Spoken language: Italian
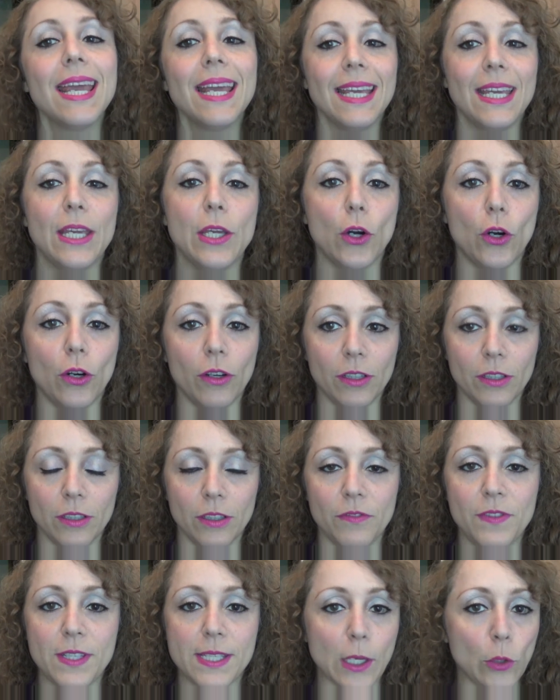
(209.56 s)
Io eh,
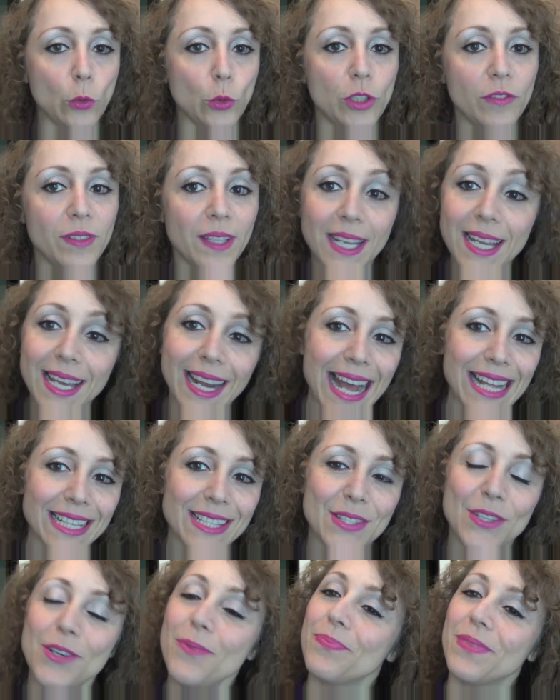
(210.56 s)
vi saluto e vi
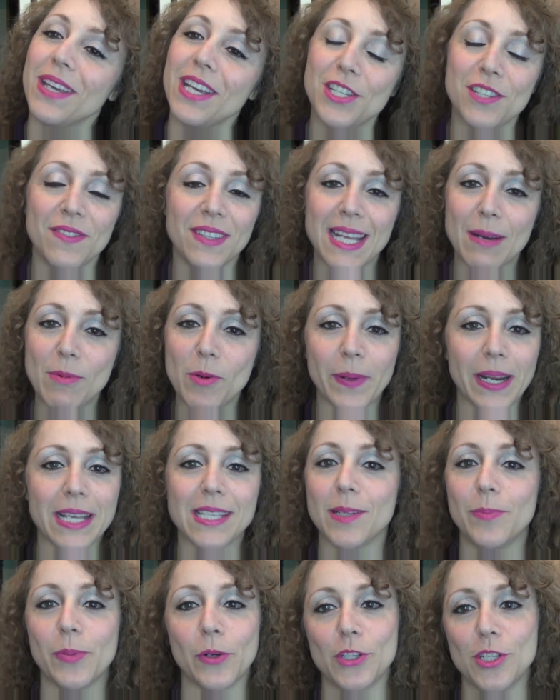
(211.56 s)
ringrazio e ci vediamo presto
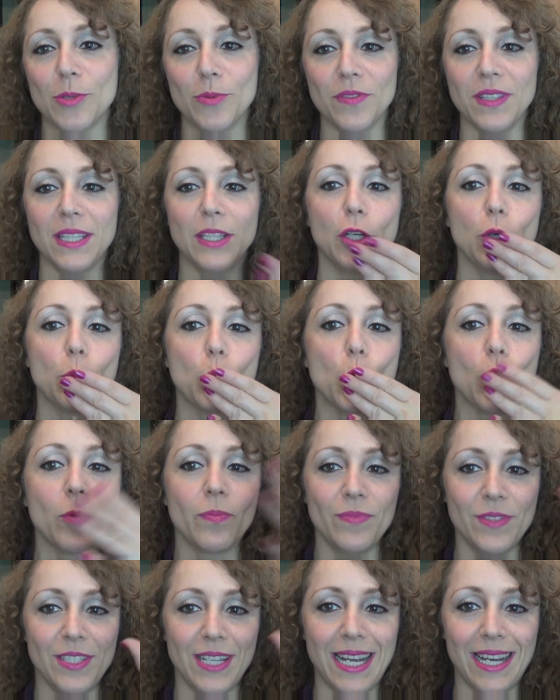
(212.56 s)
al prossimo video.
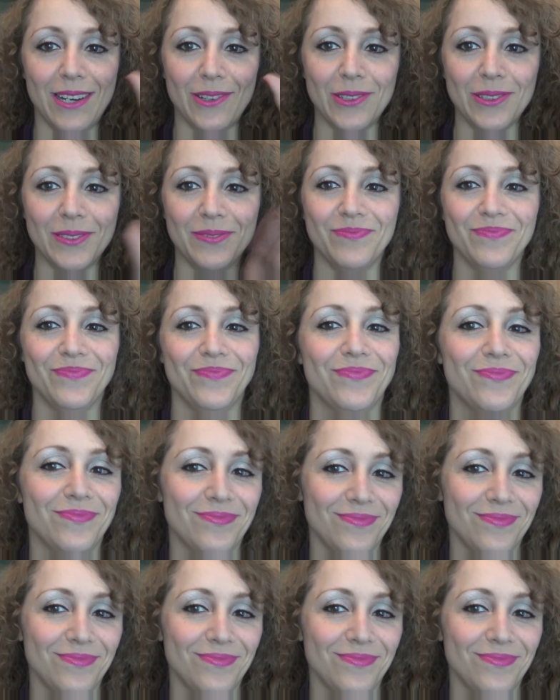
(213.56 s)
Ciao!